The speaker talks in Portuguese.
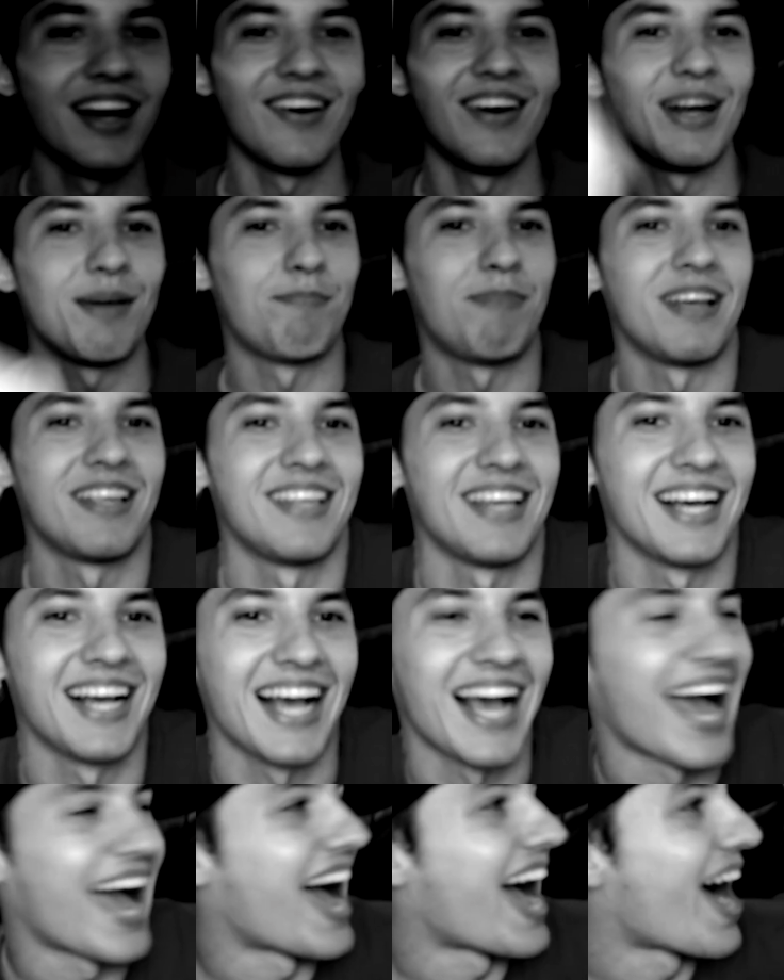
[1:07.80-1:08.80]
agora passa
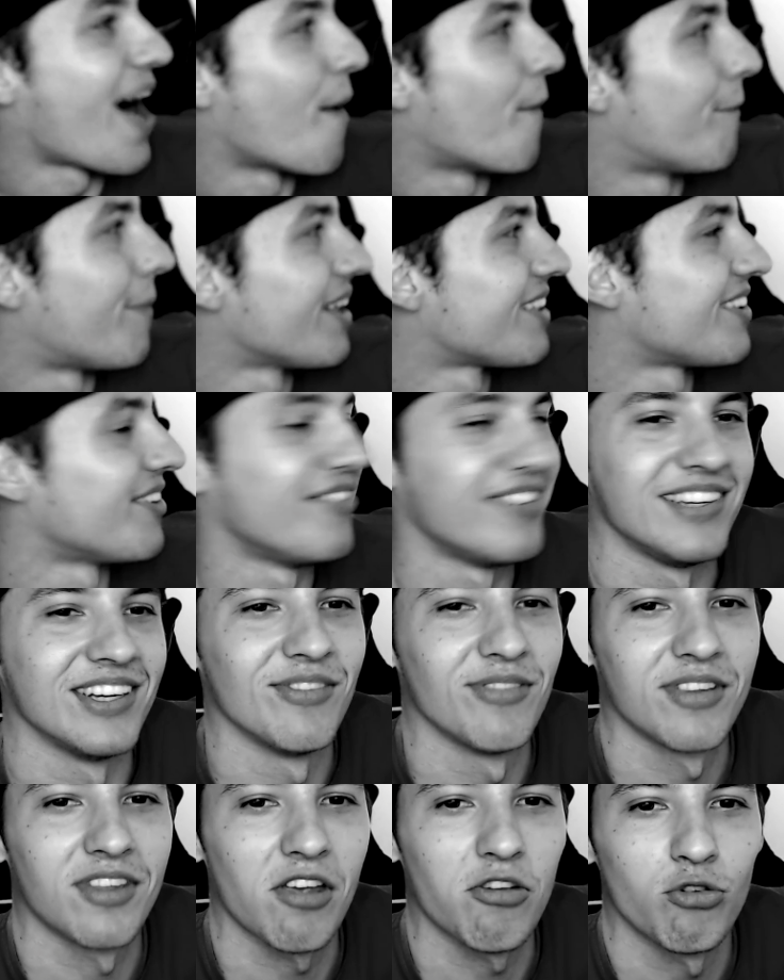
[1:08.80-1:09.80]
carro, passa
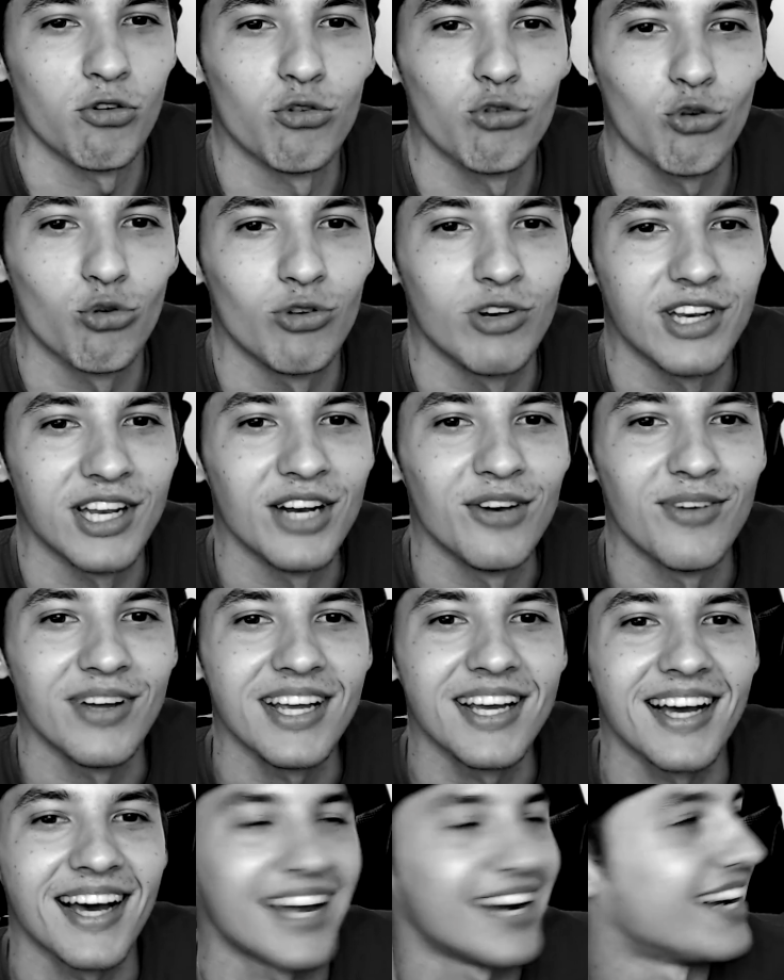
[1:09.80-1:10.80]
avião. Vocês estão
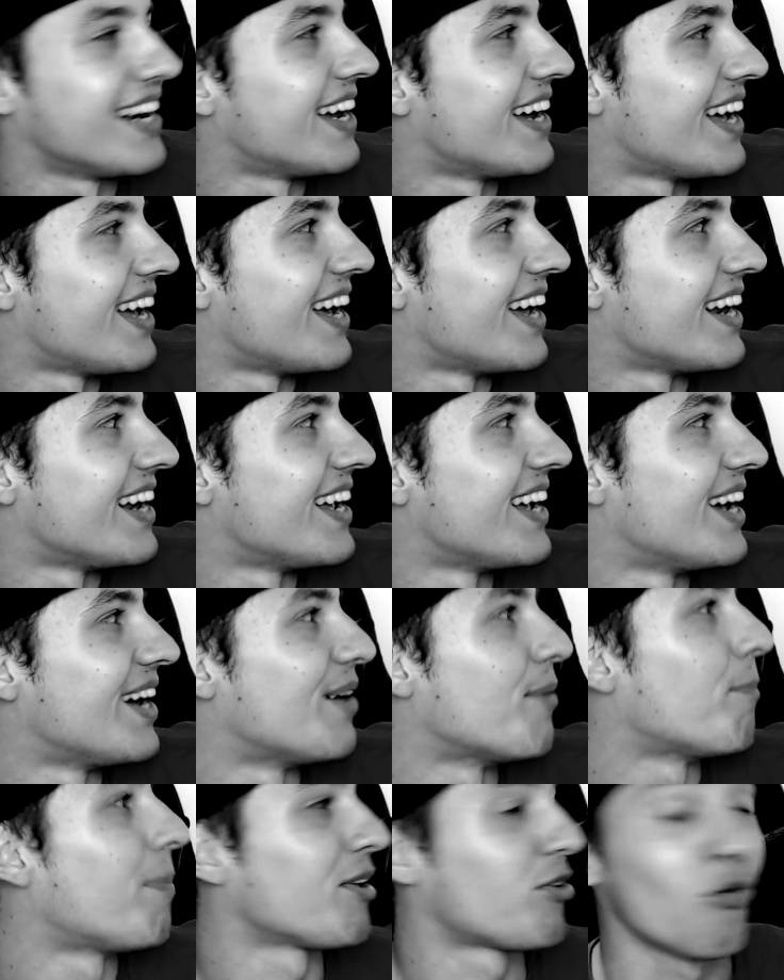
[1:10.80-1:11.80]
escutando aí, cara? Na,
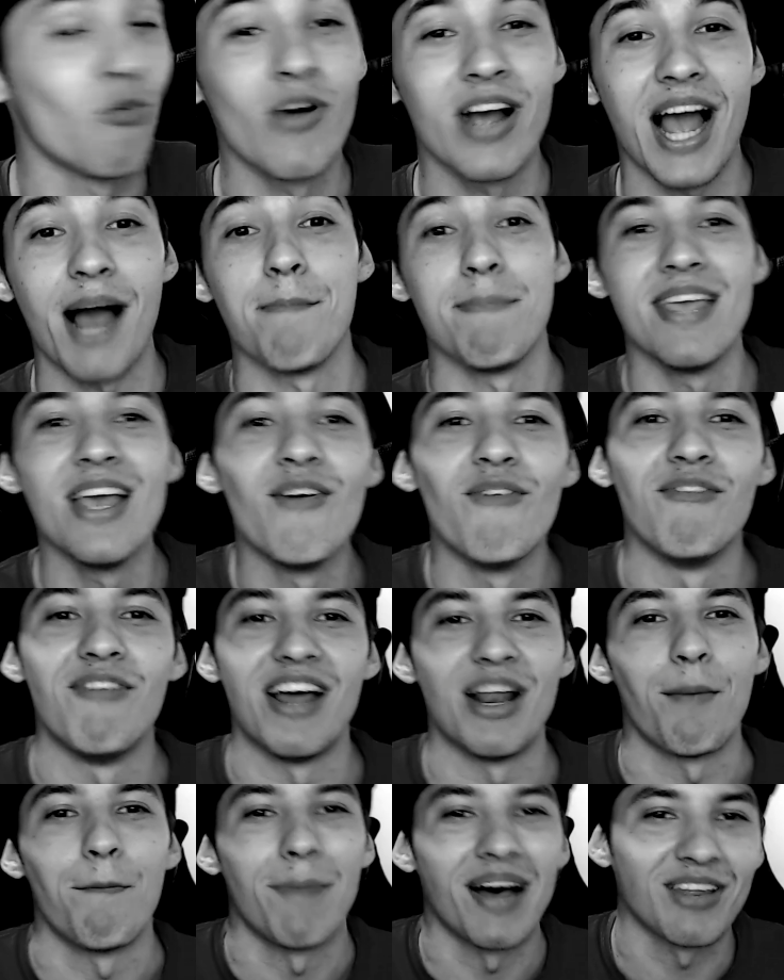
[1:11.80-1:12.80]
na. Passou um
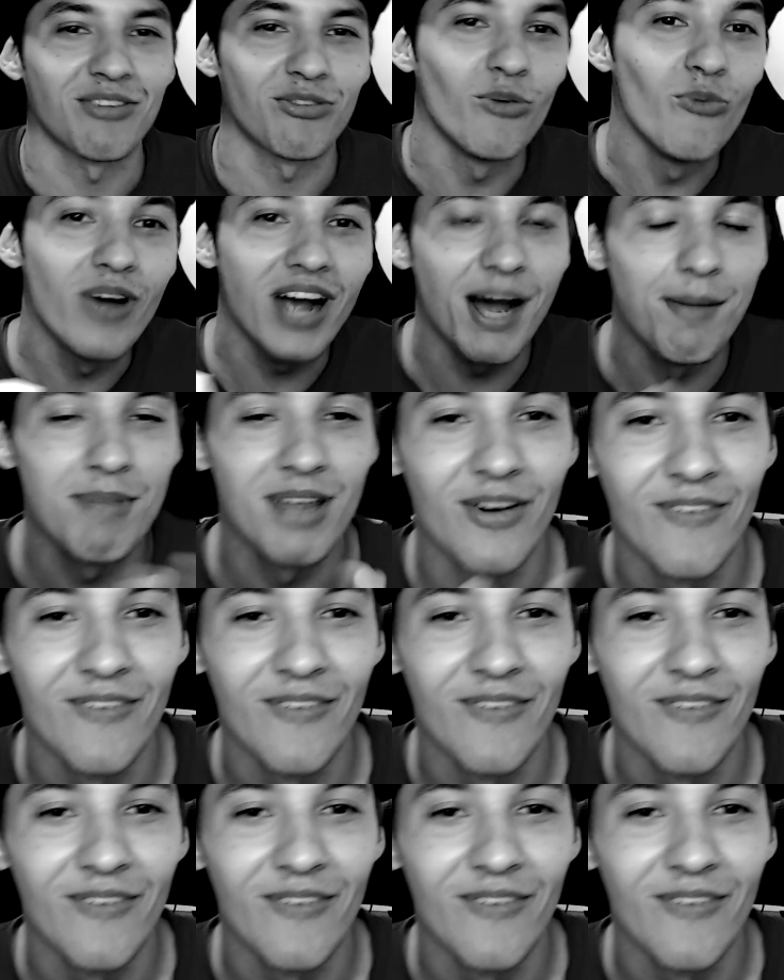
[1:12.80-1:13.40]
caminhão, velho. Passou um